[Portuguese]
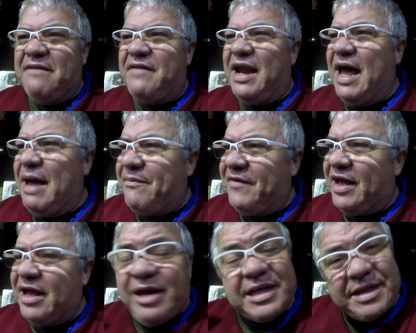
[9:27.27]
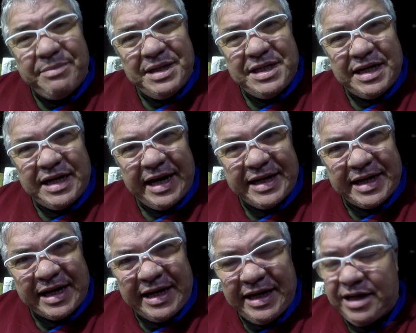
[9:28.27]
Fala, ah, pega com essa bicicleta
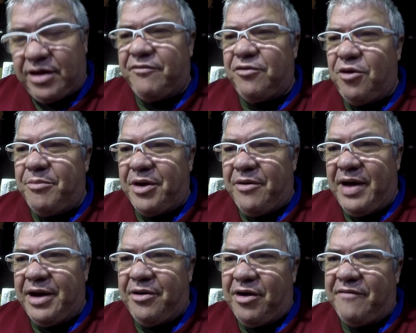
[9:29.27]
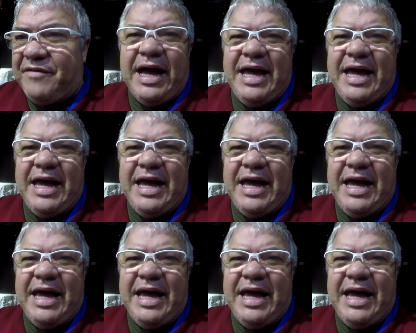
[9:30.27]
aqui, que eu vou comprar uma nova.